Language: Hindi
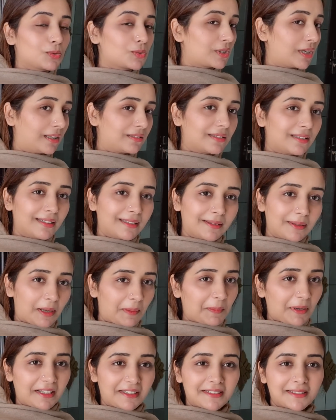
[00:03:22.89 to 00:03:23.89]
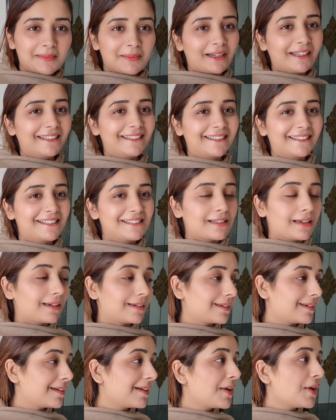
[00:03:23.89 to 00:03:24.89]
तो उसके आते ही हमारी स्माइल निकल
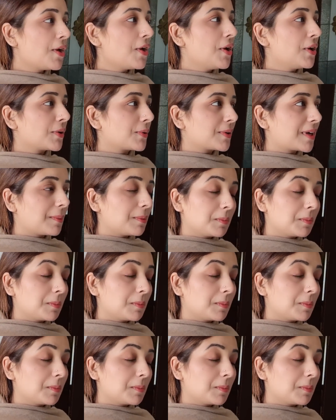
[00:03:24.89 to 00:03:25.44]
जाएगी क्योंकि